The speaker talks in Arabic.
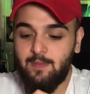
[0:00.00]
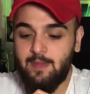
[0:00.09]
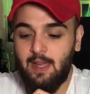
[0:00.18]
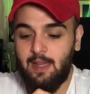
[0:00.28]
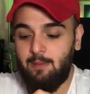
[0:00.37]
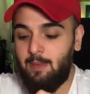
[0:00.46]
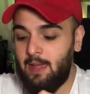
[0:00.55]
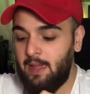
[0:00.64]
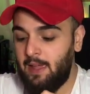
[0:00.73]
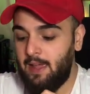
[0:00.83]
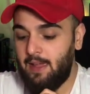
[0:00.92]
طيب
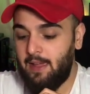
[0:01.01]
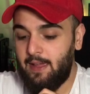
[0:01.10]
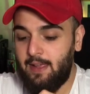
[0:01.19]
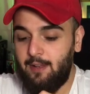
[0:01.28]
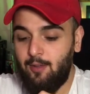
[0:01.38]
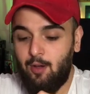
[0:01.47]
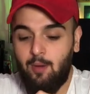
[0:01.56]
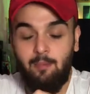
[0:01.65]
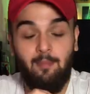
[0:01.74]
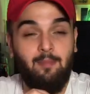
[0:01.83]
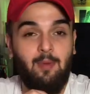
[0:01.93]
آه،
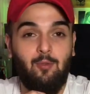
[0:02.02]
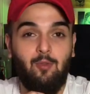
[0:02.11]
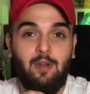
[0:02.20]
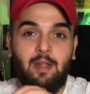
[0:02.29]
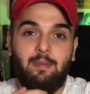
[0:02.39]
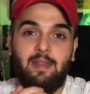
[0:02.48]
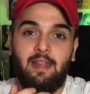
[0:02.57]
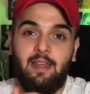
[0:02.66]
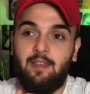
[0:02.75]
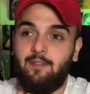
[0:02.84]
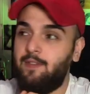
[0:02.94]
اليوم موضوعنا بدنا
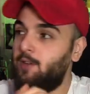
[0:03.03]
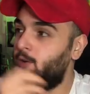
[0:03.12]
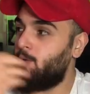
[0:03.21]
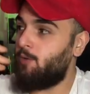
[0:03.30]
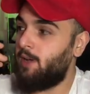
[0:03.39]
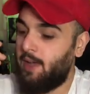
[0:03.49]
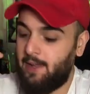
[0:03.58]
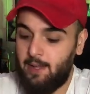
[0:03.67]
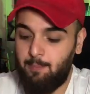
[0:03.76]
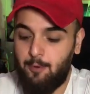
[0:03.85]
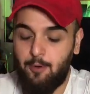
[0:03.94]
نحكي فيه هو
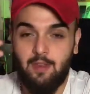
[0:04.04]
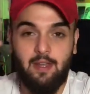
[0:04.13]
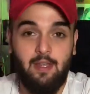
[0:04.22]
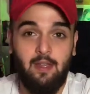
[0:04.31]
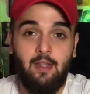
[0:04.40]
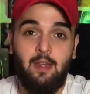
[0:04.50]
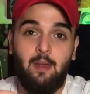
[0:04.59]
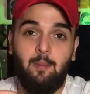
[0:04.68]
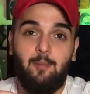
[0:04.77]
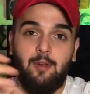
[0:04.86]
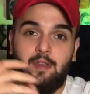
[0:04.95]
عن بورتريت
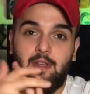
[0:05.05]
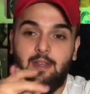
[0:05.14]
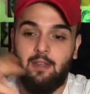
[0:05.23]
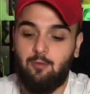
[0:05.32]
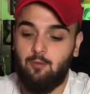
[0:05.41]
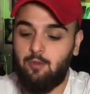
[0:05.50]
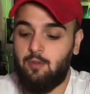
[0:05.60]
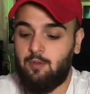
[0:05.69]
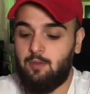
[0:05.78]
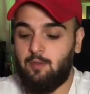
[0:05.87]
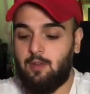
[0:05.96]
بورتريه تاتو
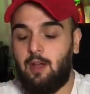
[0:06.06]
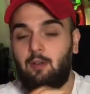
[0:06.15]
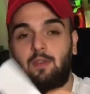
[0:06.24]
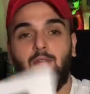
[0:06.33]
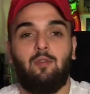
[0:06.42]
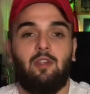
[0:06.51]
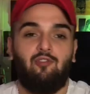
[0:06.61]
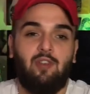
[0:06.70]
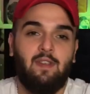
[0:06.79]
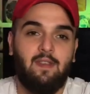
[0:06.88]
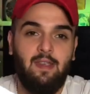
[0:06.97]
او الصوره
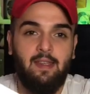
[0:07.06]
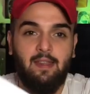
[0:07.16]
الشخصيه